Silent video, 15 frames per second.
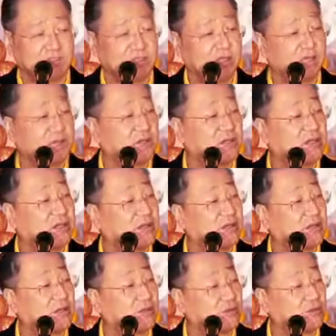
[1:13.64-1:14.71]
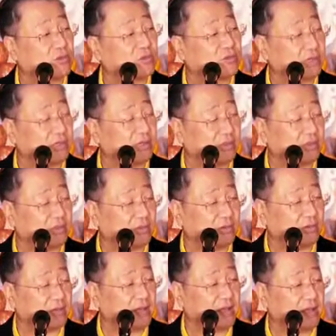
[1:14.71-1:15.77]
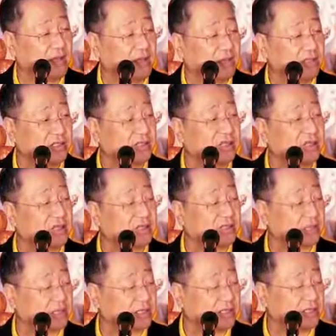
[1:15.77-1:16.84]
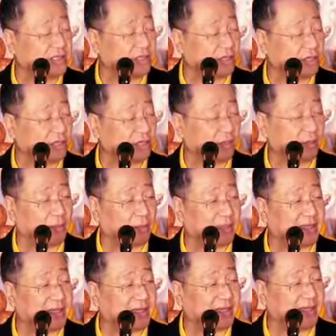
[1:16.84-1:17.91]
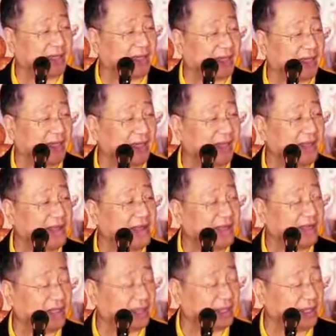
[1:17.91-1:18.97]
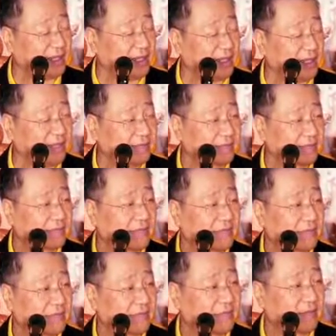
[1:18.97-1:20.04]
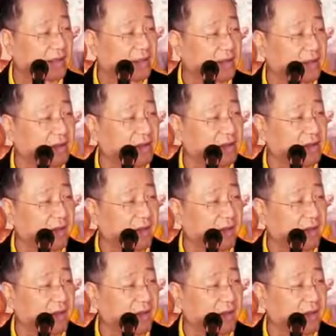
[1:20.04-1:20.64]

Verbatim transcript: 你觉得是他属兔还是属虎啦？你现在什么意思啊？叫我帮他看一看，看什么呢？身体。